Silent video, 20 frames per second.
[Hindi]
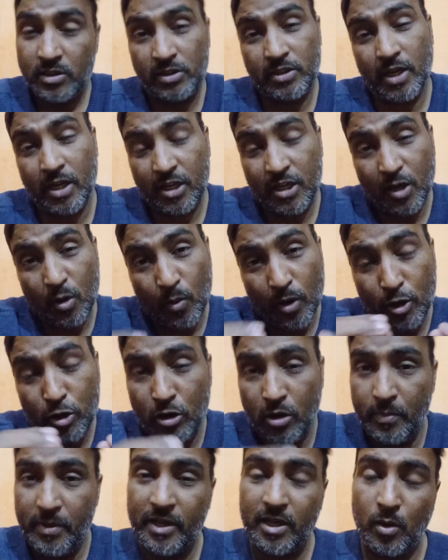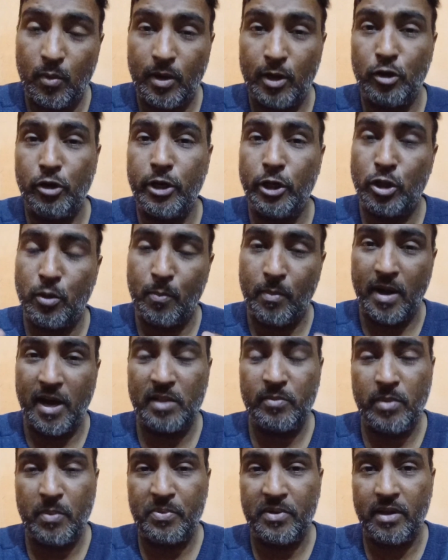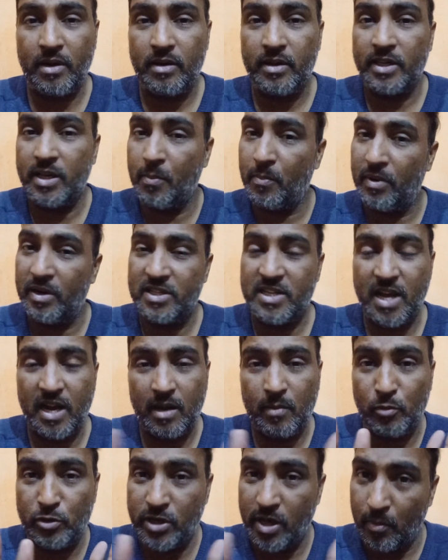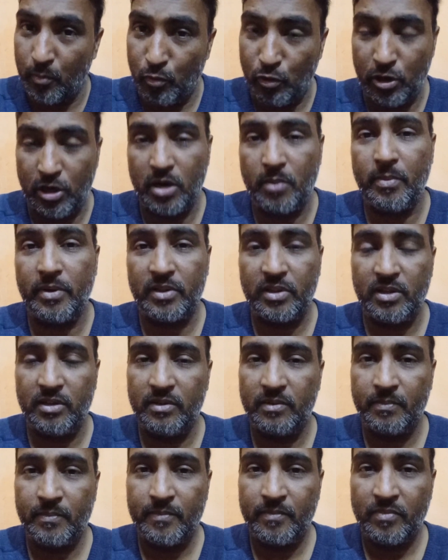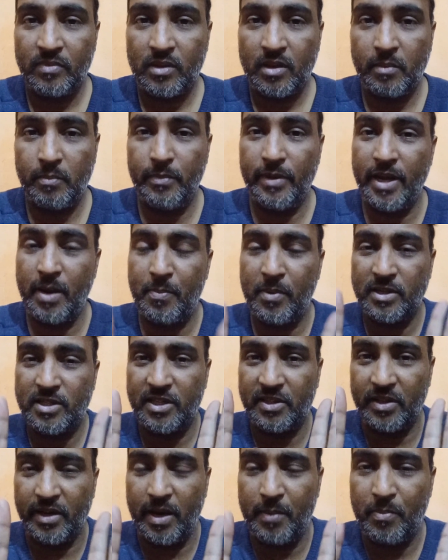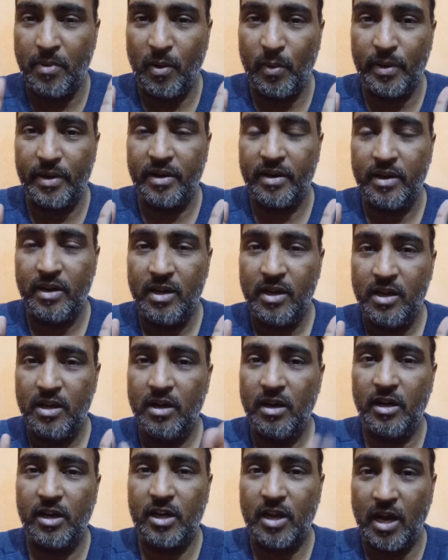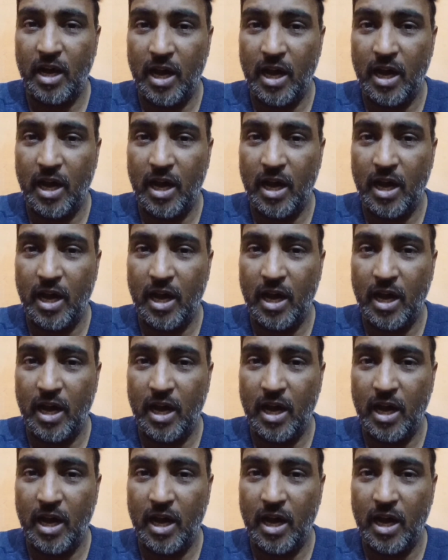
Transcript: सर करवा लो अभी करवा लो नहीं तो बाद में फिर ये बढ़ जाएगा मुझे आप बोलना मत मेरे पास इतना ही पावर है अगर